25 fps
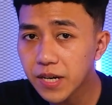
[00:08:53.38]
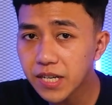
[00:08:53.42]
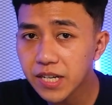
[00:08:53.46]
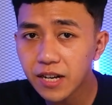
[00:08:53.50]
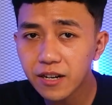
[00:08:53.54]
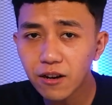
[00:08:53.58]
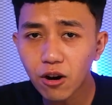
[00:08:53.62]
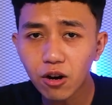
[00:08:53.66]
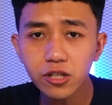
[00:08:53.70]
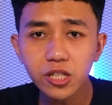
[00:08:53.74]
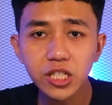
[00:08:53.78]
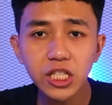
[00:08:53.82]

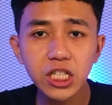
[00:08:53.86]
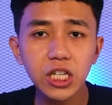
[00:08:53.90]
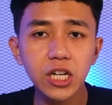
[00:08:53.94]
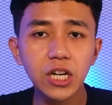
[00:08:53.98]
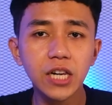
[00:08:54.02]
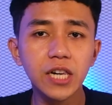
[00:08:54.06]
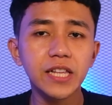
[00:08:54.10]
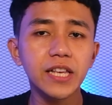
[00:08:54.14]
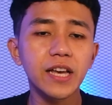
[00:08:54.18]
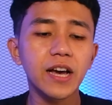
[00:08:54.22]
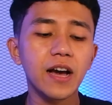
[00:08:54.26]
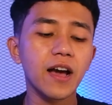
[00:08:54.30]
bagian
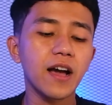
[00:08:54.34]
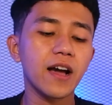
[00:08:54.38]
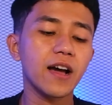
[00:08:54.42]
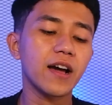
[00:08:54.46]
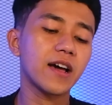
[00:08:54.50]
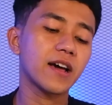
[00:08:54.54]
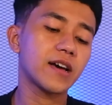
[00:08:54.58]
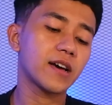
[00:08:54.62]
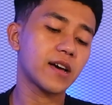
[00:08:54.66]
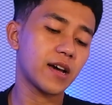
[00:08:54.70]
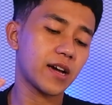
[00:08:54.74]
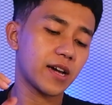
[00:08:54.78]
outsole-nya.
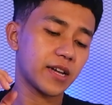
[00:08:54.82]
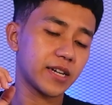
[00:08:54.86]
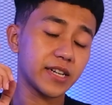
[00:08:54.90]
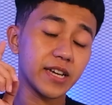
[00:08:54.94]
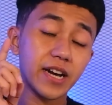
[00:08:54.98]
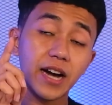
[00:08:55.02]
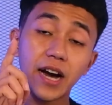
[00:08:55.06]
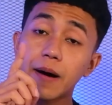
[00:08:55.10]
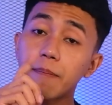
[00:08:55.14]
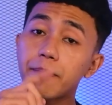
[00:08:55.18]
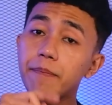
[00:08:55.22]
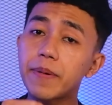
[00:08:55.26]
Ah,
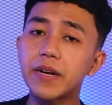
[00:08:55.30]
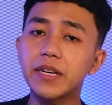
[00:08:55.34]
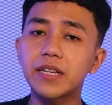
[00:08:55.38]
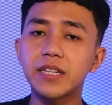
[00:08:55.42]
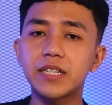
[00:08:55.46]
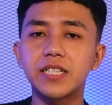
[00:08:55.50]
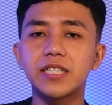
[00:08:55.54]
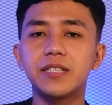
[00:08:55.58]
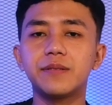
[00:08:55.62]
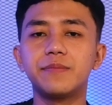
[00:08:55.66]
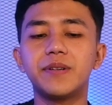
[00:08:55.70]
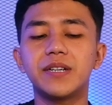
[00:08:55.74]
ada apa
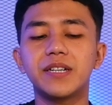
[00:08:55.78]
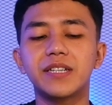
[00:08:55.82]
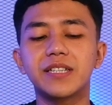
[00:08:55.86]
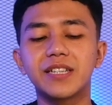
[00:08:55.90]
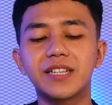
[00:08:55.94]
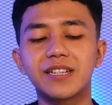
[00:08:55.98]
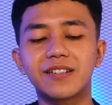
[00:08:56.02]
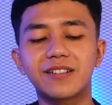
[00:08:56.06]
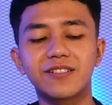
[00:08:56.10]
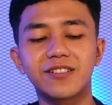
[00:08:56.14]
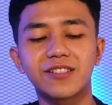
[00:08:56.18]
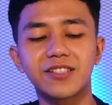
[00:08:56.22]
nih di
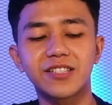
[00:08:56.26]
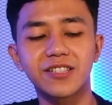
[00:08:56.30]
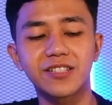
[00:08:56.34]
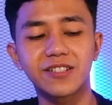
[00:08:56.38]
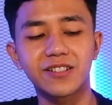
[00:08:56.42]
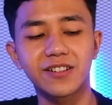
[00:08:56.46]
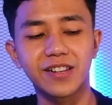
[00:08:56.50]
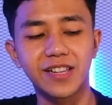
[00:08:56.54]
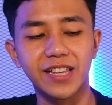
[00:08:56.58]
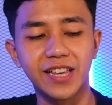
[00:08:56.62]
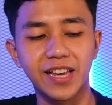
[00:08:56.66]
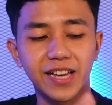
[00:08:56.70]
bagian
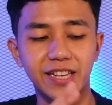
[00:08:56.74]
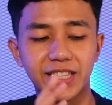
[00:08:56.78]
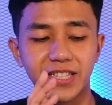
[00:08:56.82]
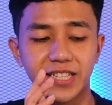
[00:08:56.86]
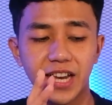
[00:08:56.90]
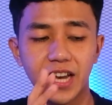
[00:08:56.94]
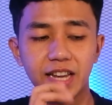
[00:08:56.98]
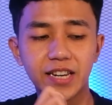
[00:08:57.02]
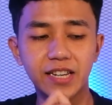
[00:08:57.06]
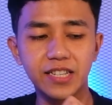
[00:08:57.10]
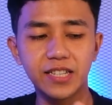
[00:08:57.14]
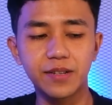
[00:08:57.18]
outsole-nya?
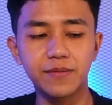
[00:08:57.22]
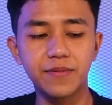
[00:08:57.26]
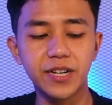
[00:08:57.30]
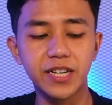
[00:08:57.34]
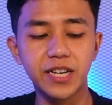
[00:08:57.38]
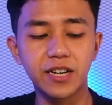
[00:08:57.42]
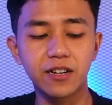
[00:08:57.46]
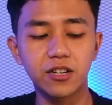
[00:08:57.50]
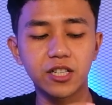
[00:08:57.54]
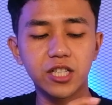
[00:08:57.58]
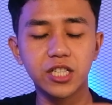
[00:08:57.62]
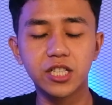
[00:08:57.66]
Jadi di
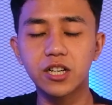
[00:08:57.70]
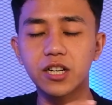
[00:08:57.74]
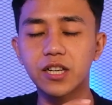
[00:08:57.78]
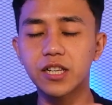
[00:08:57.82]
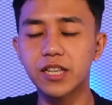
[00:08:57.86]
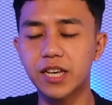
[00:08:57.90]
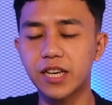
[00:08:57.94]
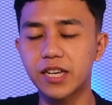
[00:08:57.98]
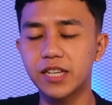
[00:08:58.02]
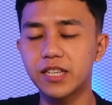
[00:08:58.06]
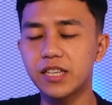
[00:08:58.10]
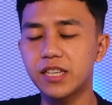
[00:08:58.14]
bagian outsole-nya